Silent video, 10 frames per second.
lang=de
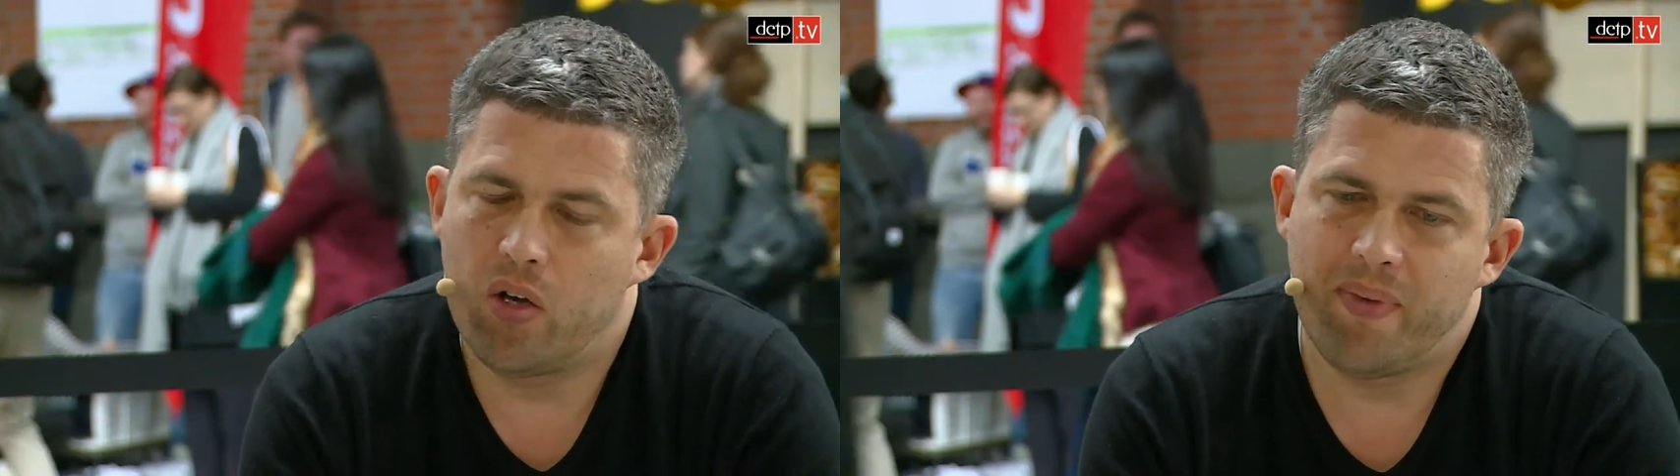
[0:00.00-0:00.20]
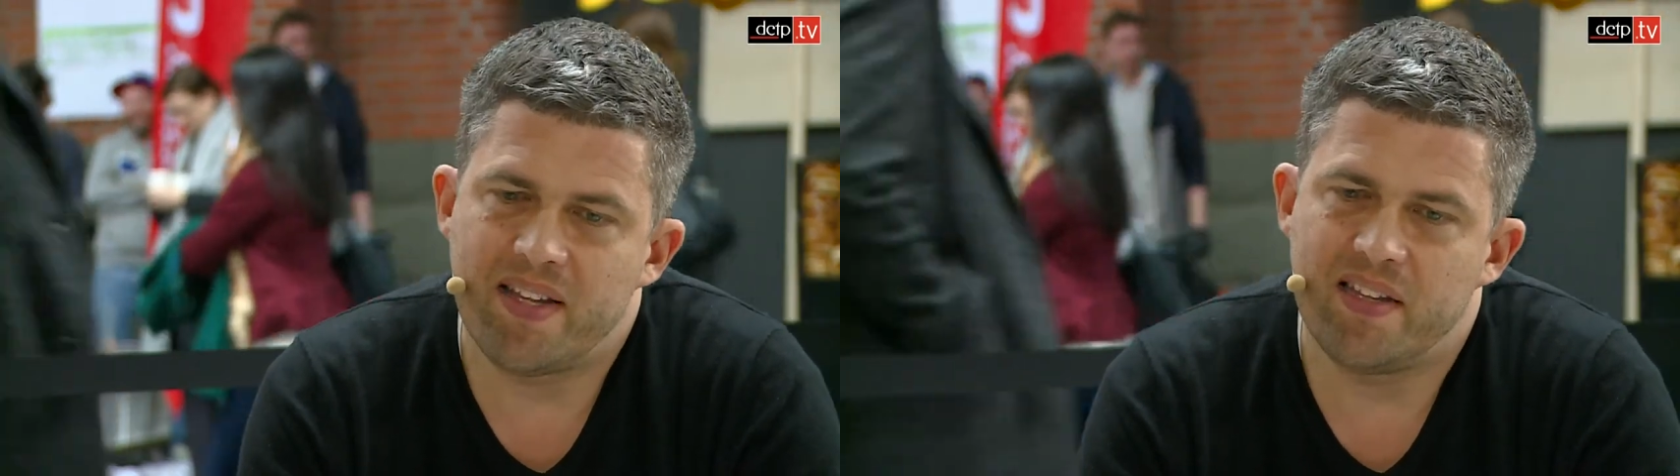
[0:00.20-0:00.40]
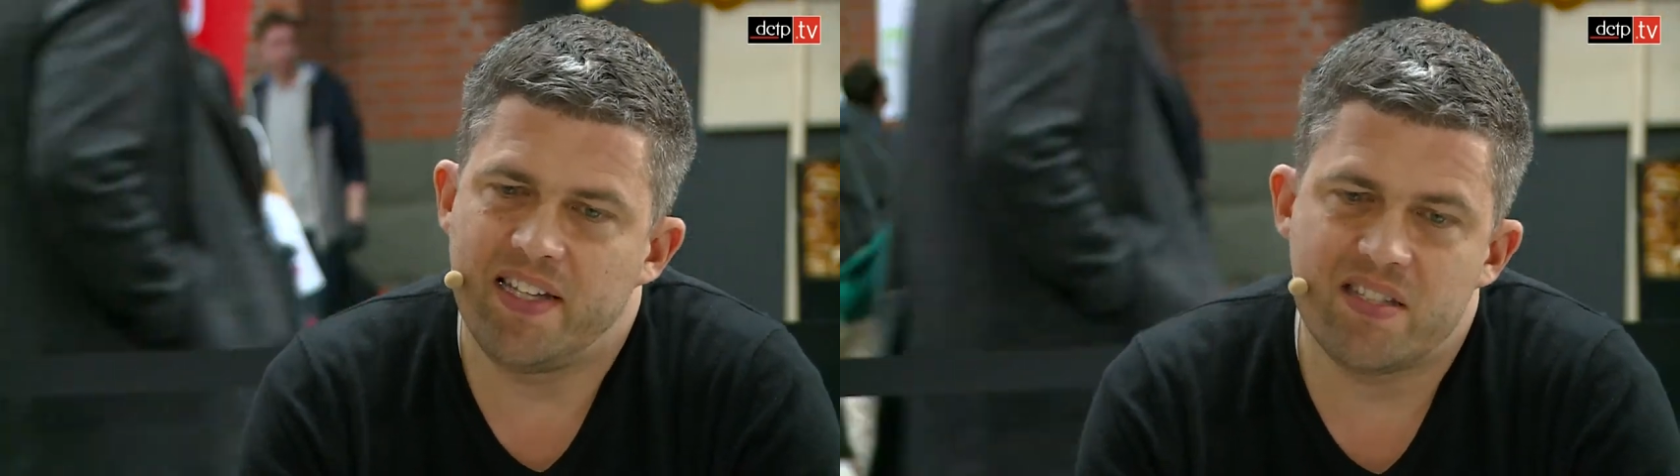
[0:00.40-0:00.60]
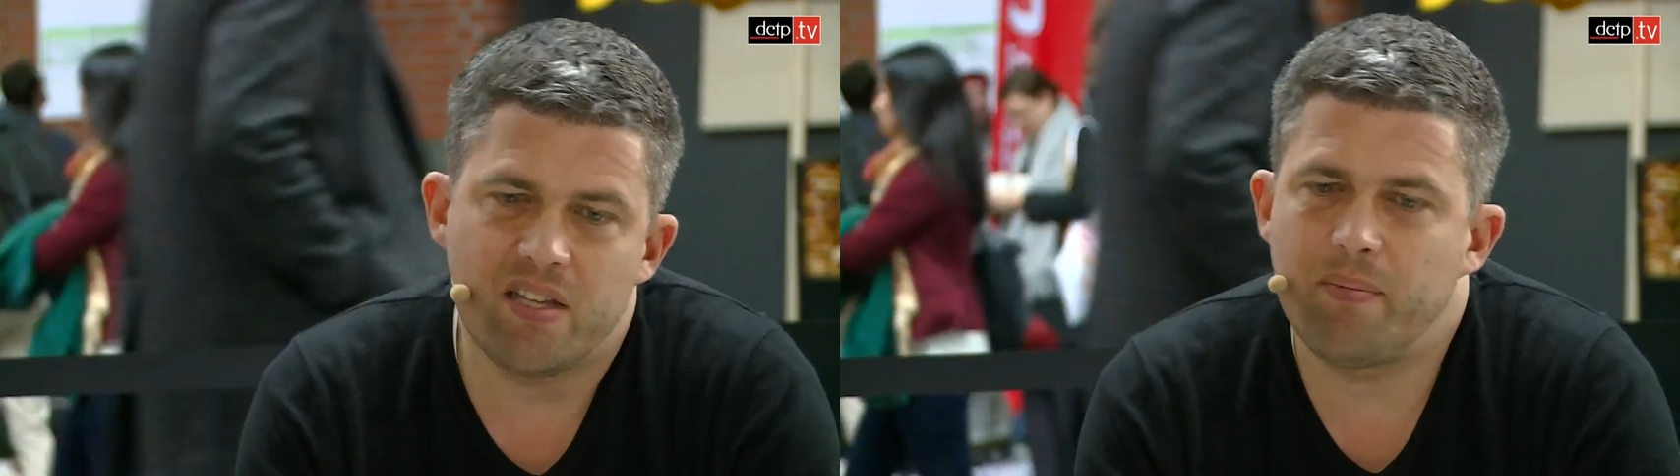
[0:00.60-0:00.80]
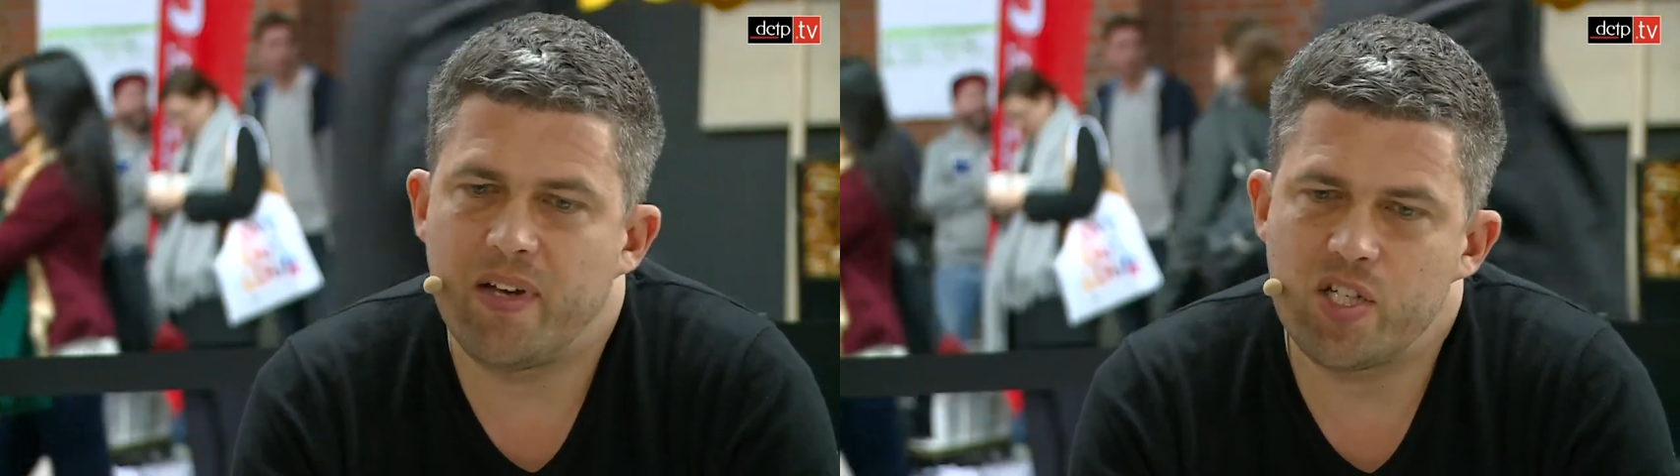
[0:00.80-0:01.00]
und man liest
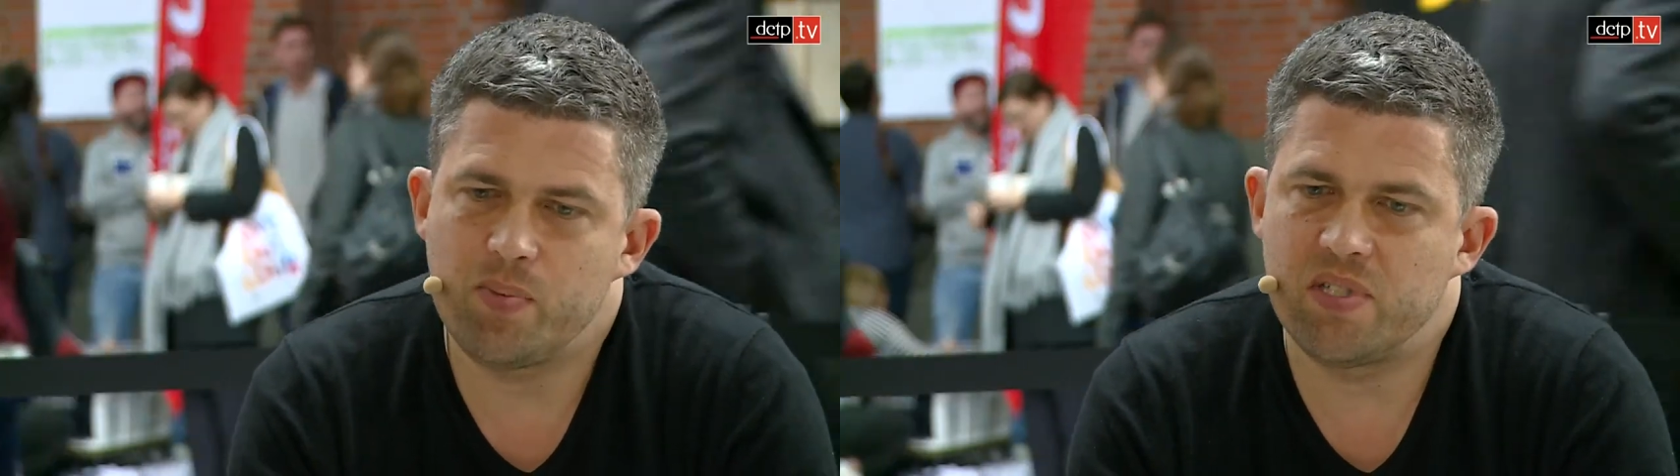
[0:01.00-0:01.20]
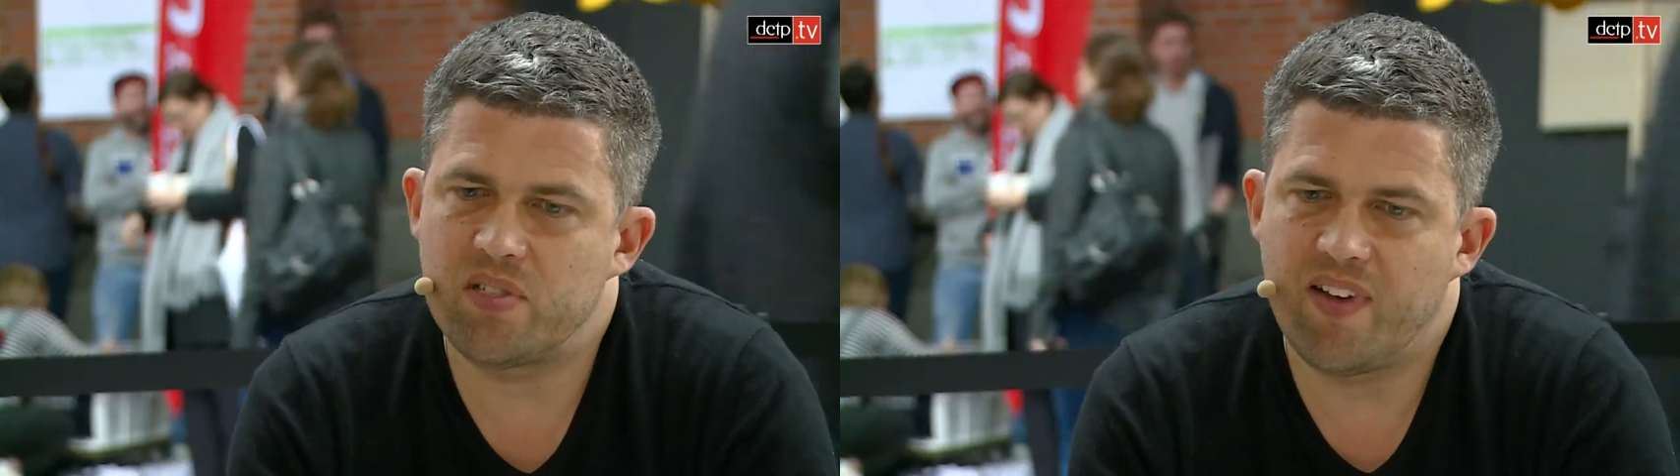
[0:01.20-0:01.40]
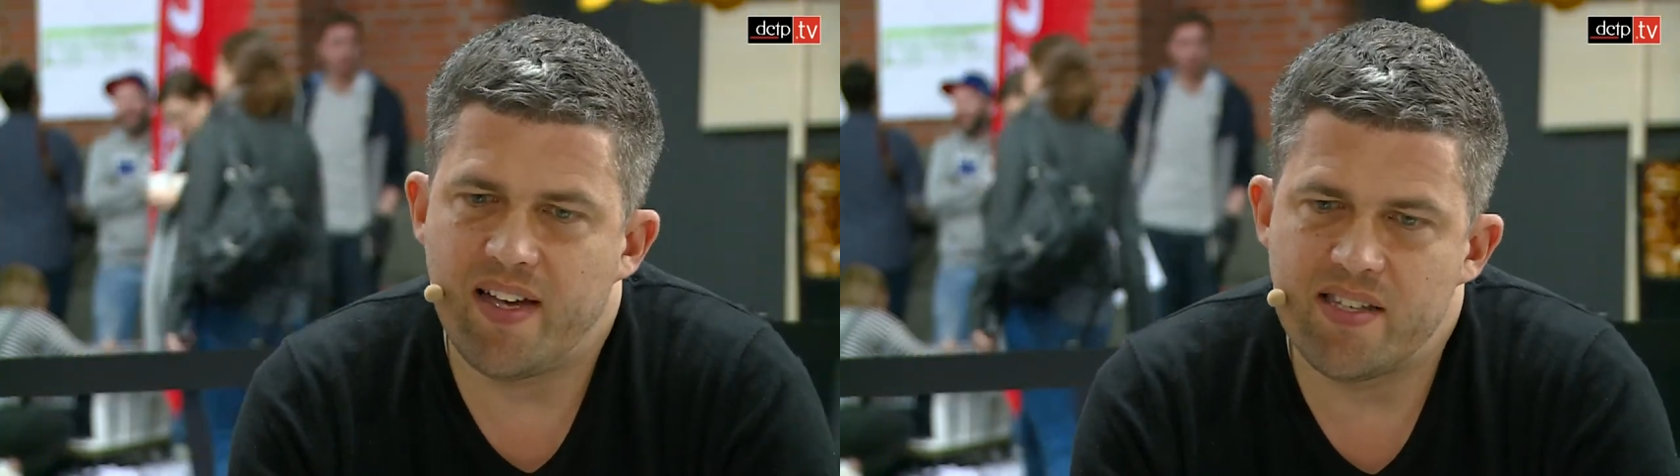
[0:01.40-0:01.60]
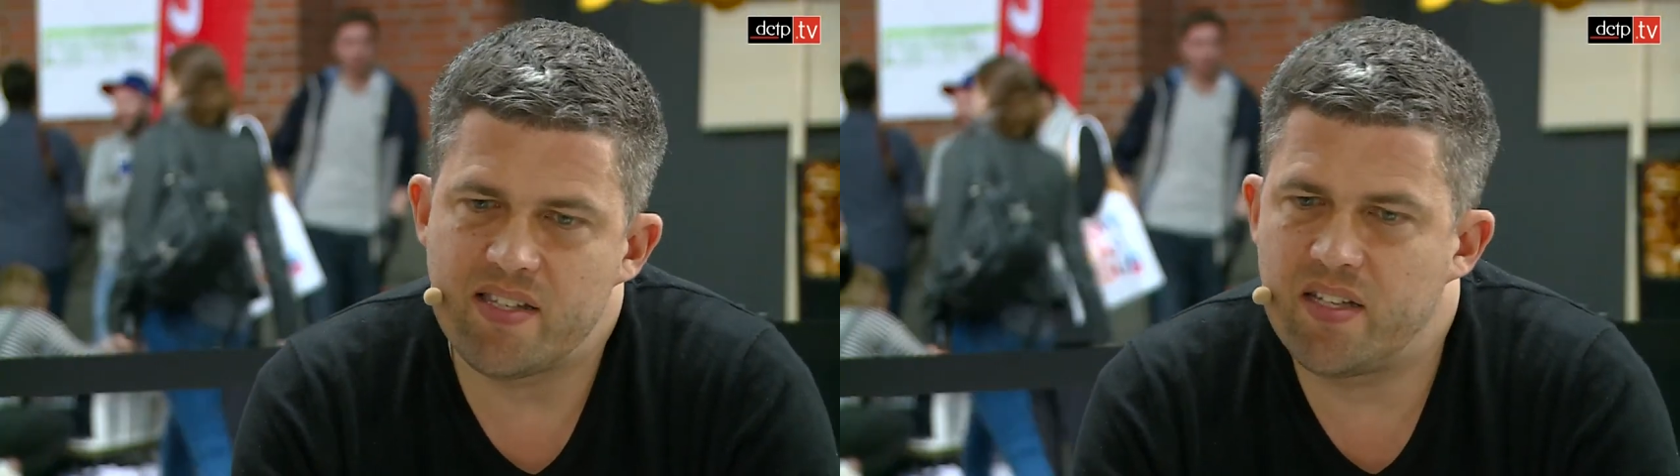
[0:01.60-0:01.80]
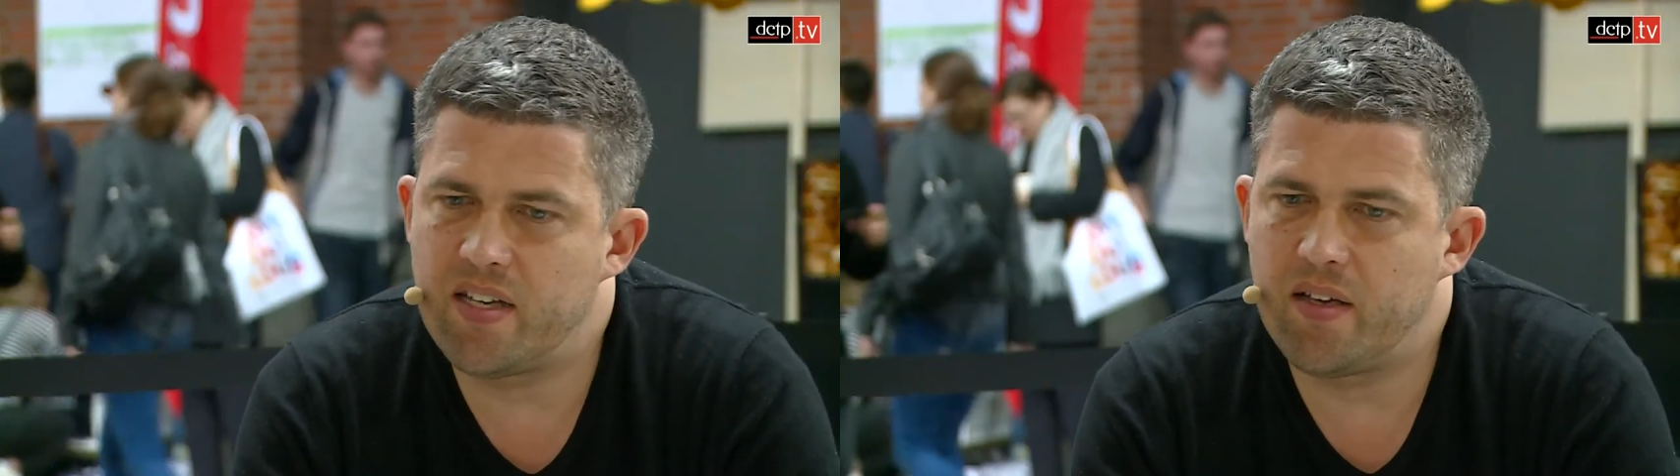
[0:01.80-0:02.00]
dann
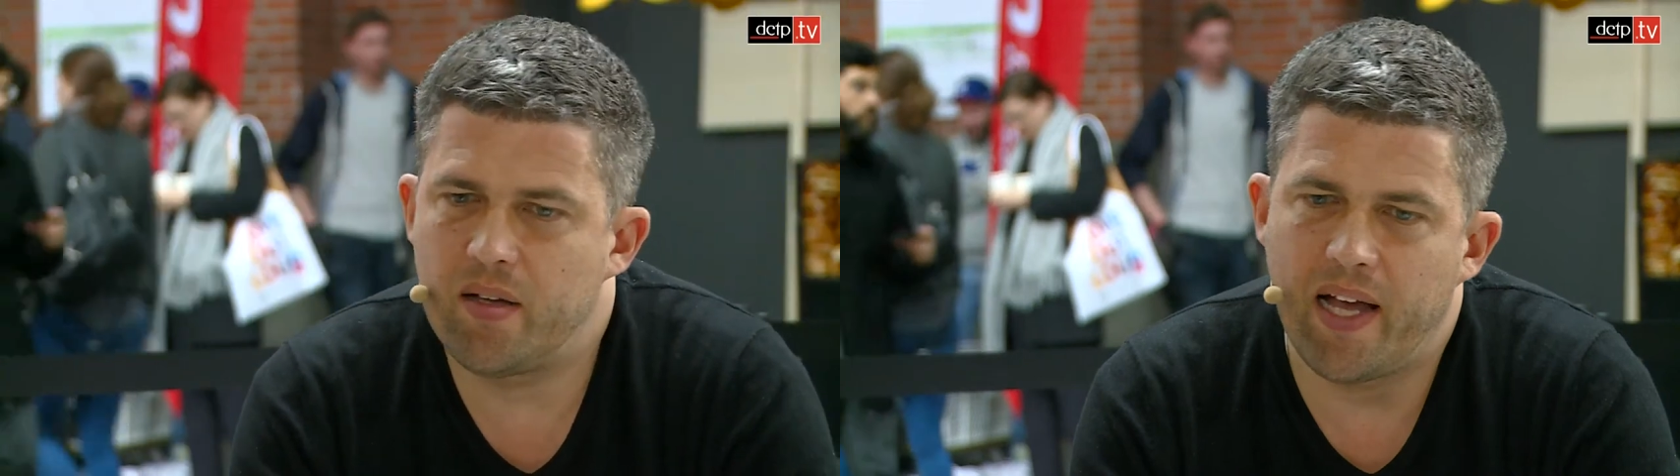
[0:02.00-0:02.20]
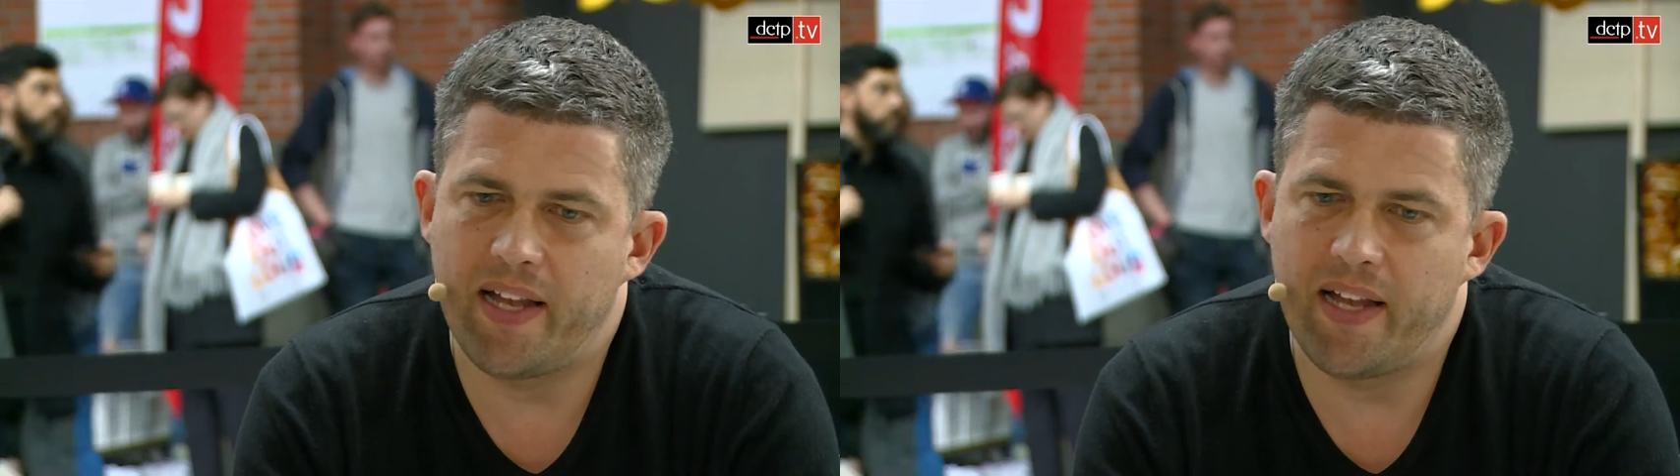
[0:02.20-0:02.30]
beispielsweise